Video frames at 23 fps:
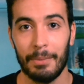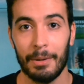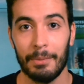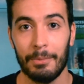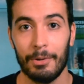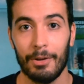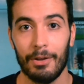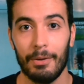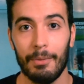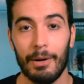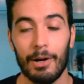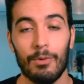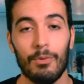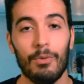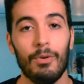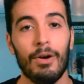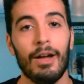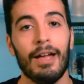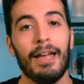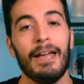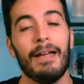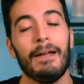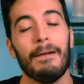Premio de Bakú,
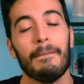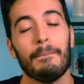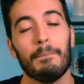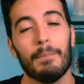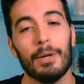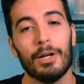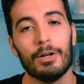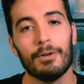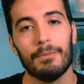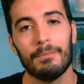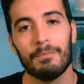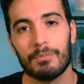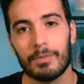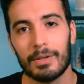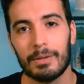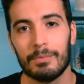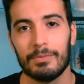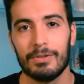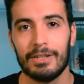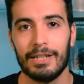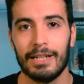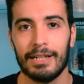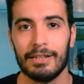pero
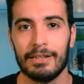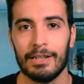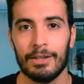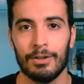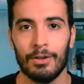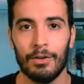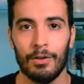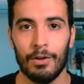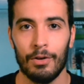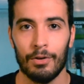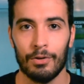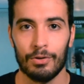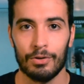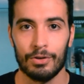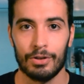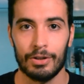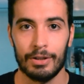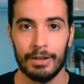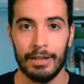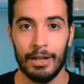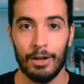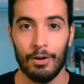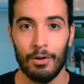sigue siendo de
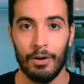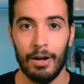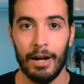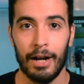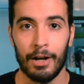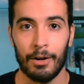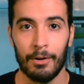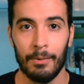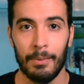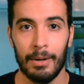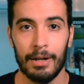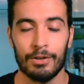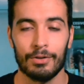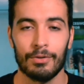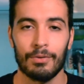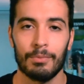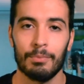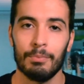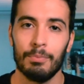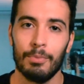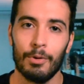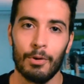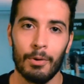los, de los largos, ¿vale? Son
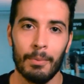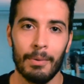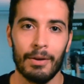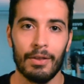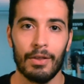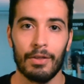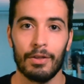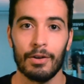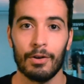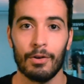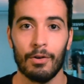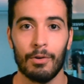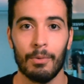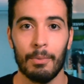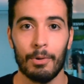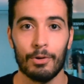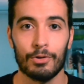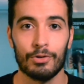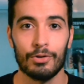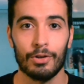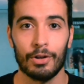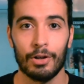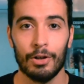un poco más de
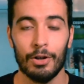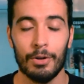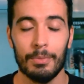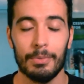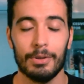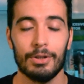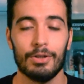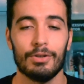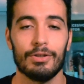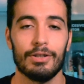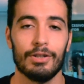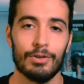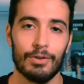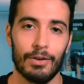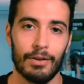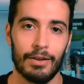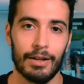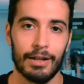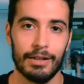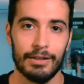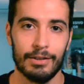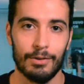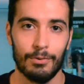5,8 kilómetros y eso
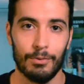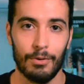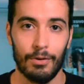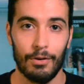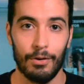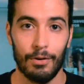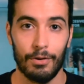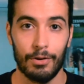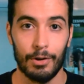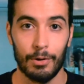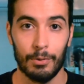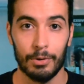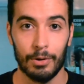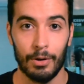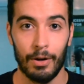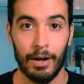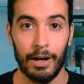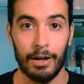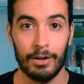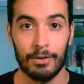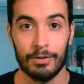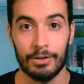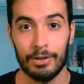hace que sea uno de los circuitos
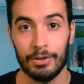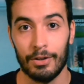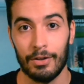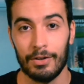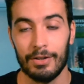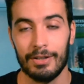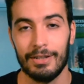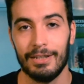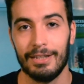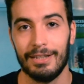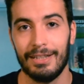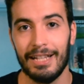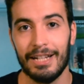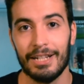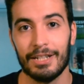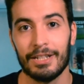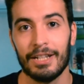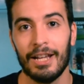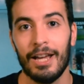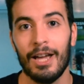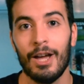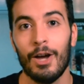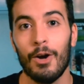largos. Entonces, si
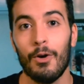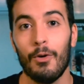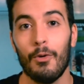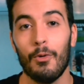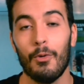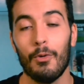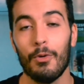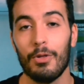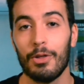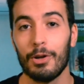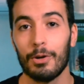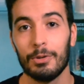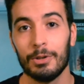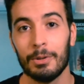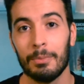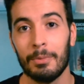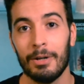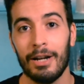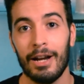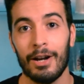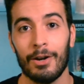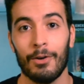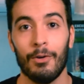tienes un circuito
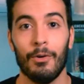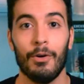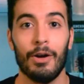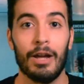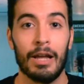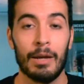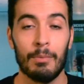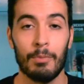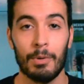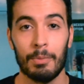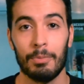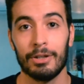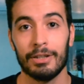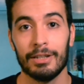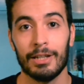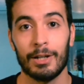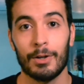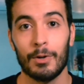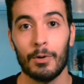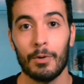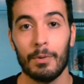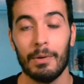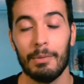muy largo y muy
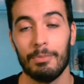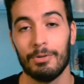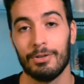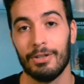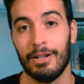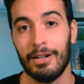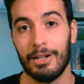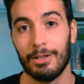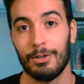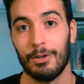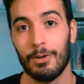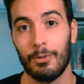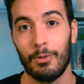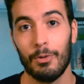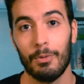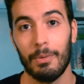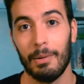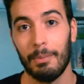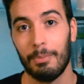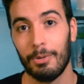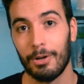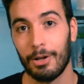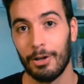poquita curva, pues el rato de
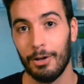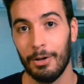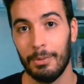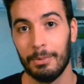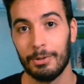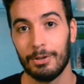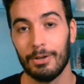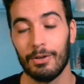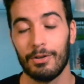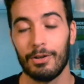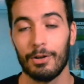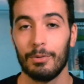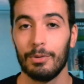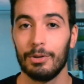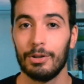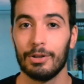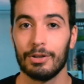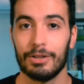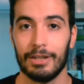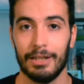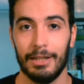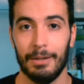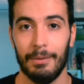curvas por kilómetro del
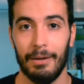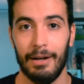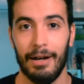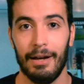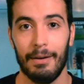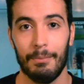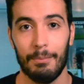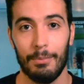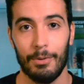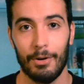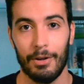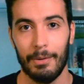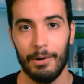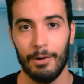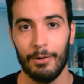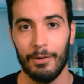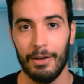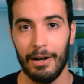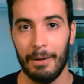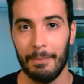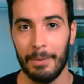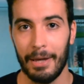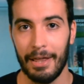circuito se te va por
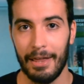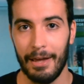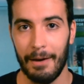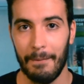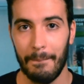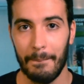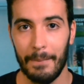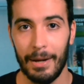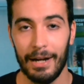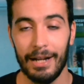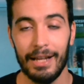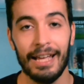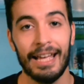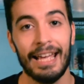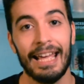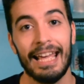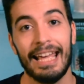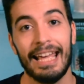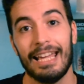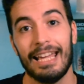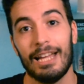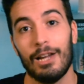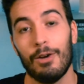debajo de la media, ¿vale?
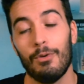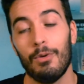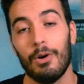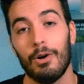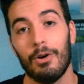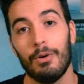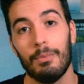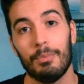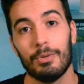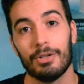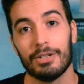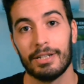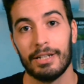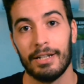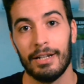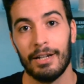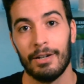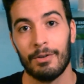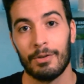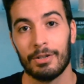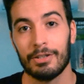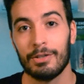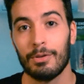Luego, pues eh,
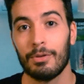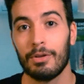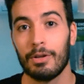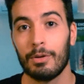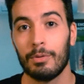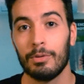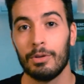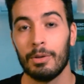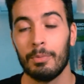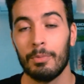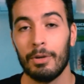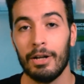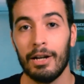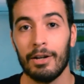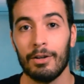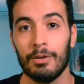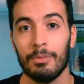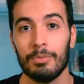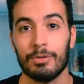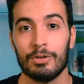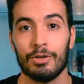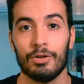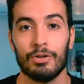aunque sea un circuito muy
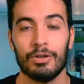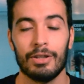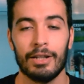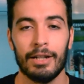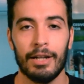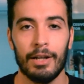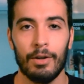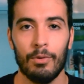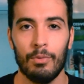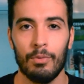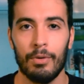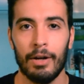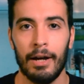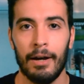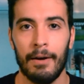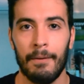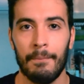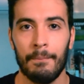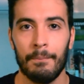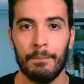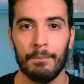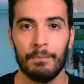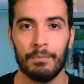largo, pues no tiene
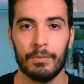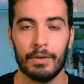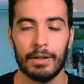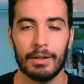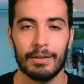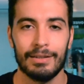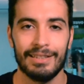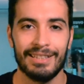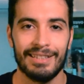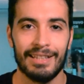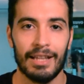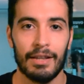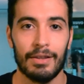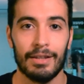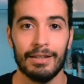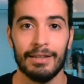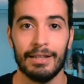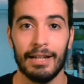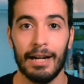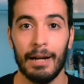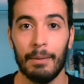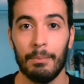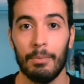una mm, distancia
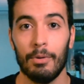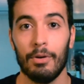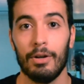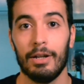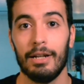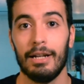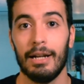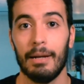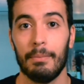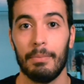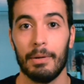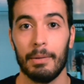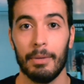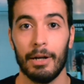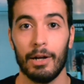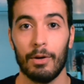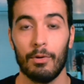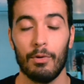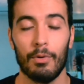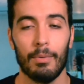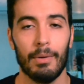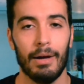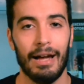entre la pole y la
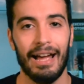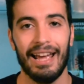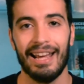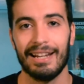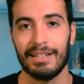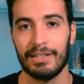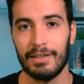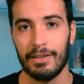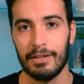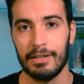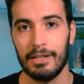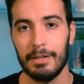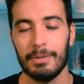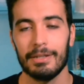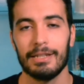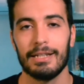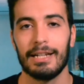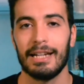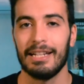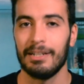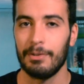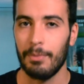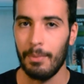primera curva excesiva,
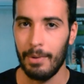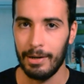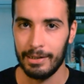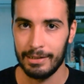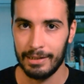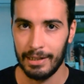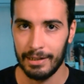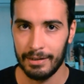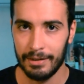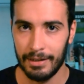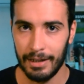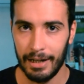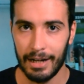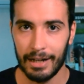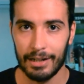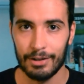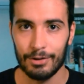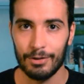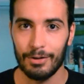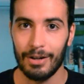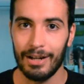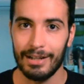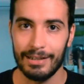así que es bastante
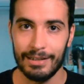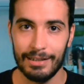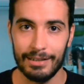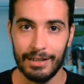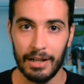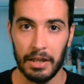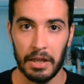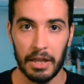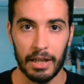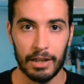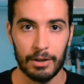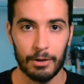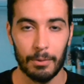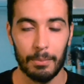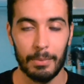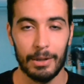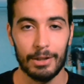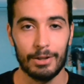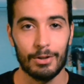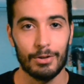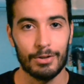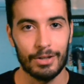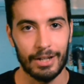larga, son casi 600
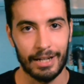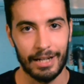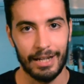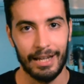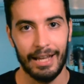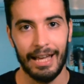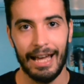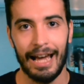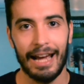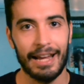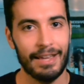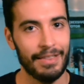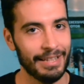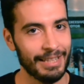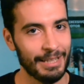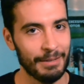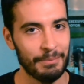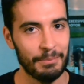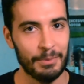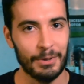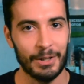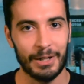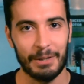metros, o sea que ahí da
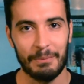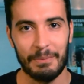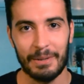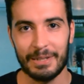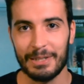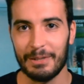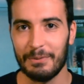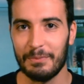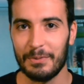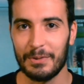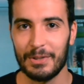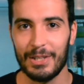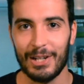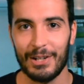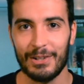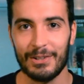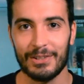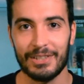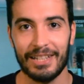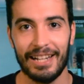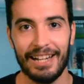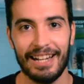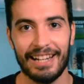tiempo a que pase mucha
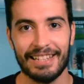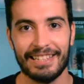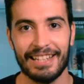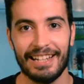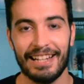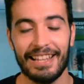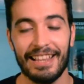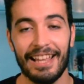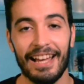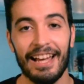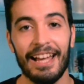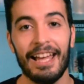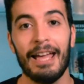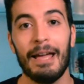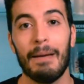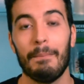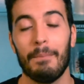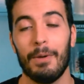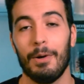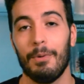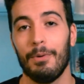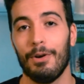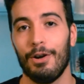cosa de la salida,
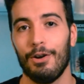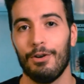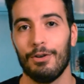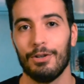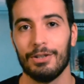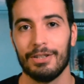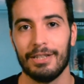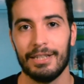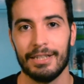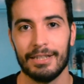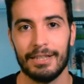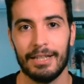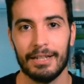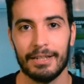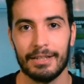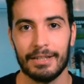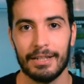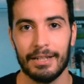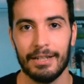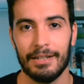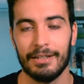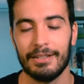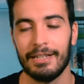pero bueno, no es de
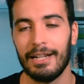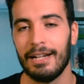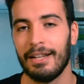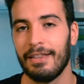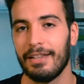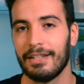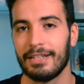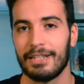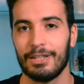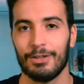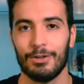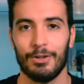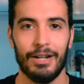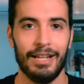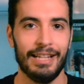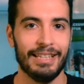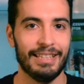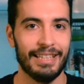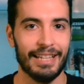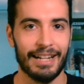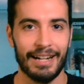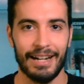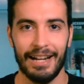estas eh, salidas que son
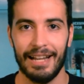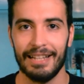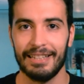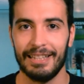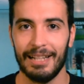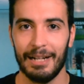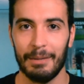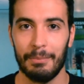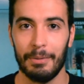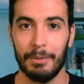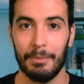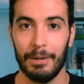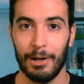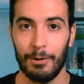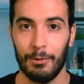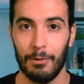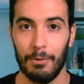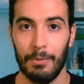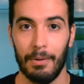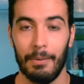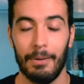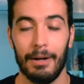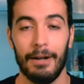eternas hasta la primera
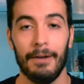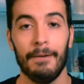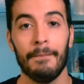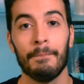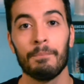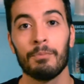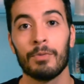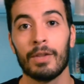curva, ¿vale?